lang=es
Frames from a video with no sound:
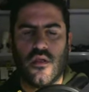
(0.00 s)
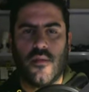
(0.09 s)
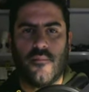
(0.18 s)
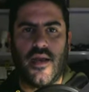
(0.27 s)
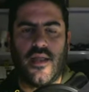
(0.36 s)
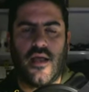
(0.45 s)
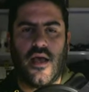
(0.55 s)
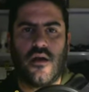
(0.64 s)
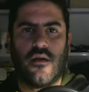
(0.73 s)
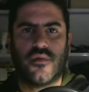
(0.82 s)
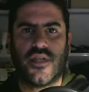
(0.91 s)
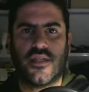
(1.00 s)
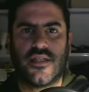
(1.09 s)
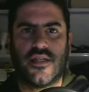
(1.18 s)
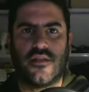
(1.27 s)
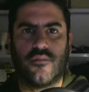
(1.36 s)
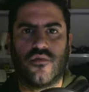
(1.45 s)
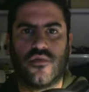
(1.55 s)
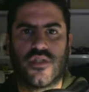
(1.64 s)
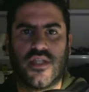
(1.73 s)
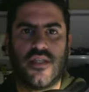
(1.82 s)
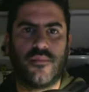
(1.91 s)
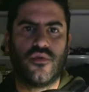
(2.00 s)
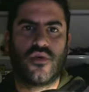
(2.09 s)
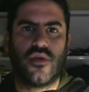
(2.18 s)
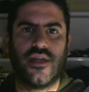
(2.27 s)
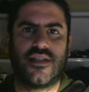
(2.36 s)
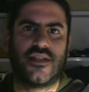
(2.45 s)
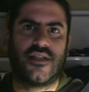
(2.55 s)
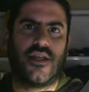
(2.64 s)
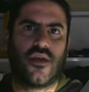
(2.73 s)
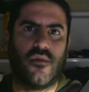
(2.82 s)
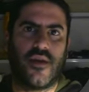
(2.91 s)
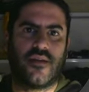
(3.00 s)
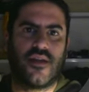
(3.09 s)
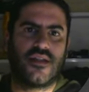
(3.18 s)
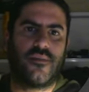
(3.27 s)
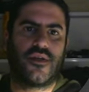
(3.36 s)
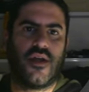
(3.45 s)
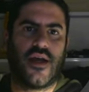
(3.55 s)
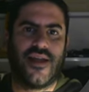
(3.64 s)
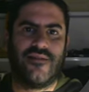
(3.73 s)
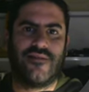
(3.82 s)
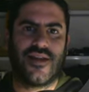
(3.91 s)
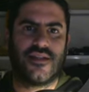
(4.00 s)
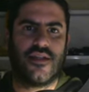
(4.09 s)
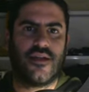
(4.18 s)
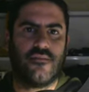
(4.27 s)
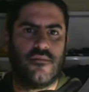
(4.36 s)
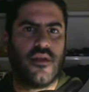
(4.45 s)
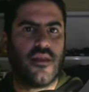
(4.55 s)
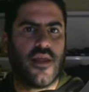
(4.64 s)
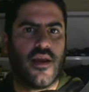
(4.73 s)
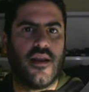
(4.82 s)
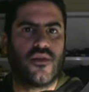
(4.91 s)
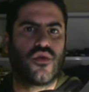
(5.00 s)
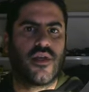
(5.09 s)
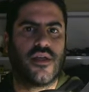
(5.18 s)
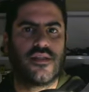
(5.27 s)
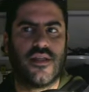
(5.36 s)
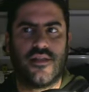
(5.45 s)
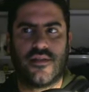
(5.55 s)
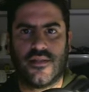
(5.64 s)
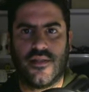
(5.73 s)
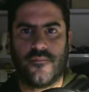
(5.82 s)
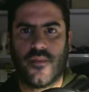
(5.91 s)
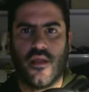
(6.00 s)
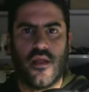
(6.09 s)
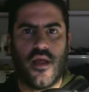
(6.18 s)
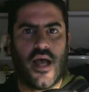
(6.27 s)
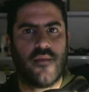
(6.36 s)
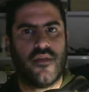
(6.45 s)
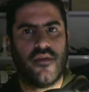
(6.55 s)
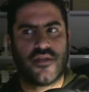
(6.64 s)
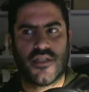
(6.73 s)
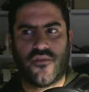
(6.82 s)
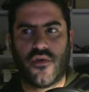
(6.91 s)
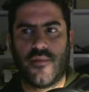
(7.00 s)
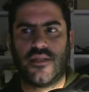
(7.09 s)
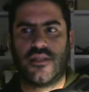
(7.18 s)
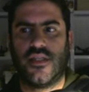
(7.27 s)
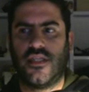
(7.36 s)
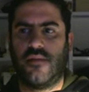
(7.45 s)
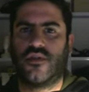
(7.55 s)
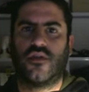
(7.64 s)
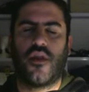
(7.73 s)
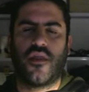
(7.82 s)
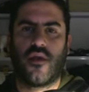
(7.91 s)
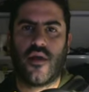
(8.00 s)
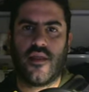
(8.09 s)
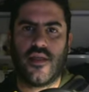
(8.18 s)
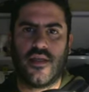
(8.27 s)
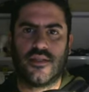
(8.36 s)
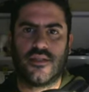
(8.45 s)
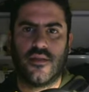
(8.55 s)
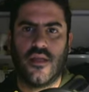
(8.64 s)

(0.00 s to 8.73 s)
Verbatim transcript: Vale, ahora vamos al siguiente punto. El siguiente punto es convertir este personaje en 3D, eh, darle el toque este de 3D. Hay diversas formas y ya vamos a utilizar una de ellas.